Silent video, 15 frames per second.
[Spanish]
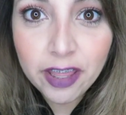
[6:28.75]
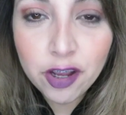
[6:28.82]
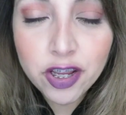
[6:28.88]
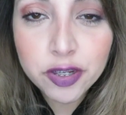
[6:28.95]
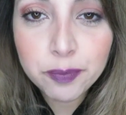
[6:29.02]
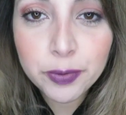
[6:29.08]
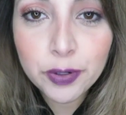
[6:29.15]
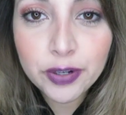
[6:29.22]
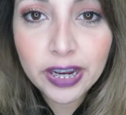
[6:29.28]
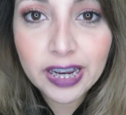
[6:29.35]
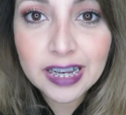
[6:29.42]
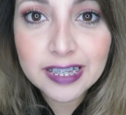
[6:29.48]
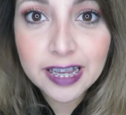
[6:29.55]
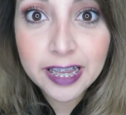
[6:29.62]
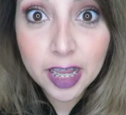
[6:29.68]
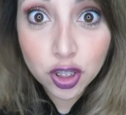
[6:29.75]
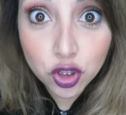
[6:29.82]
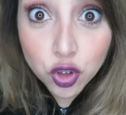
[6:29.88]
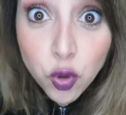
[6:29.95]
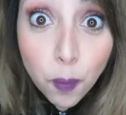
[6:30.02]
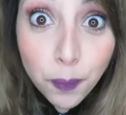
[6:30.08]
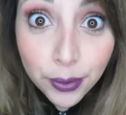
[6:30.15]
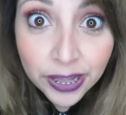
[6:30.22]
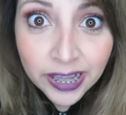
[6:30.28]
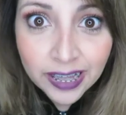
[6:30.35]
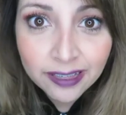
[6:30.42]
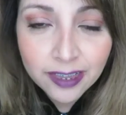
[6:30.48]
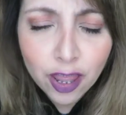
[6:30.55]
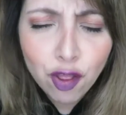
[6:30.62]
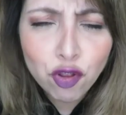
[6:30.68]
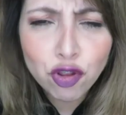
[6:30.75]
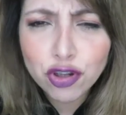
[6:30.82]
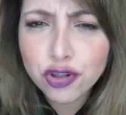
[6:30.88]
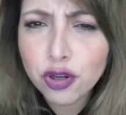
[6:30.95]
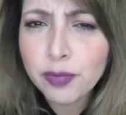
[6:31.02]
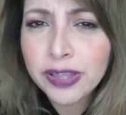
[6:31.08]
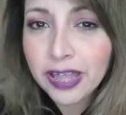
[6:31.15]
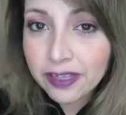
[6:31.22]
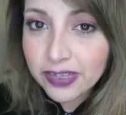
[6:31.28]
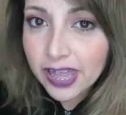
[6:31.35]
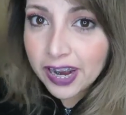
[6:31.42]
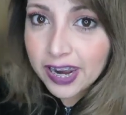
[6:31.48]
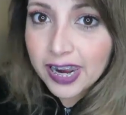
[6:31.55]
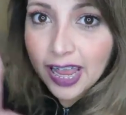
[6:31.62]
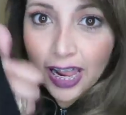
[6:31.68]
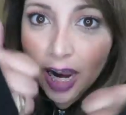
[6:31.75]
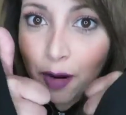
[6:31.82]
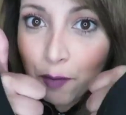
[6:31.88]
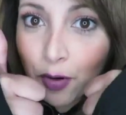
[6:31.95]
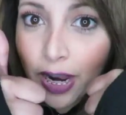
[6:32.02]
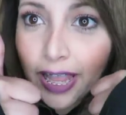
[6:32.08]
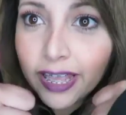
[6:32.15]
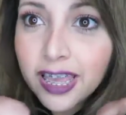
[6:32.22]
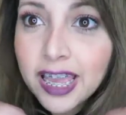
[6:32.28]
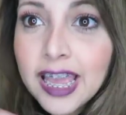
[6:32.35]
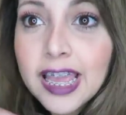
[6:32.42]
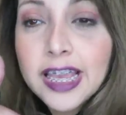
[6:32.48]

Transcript: de hoy Espero que les haya súper encantado No se olviden de regalarme un like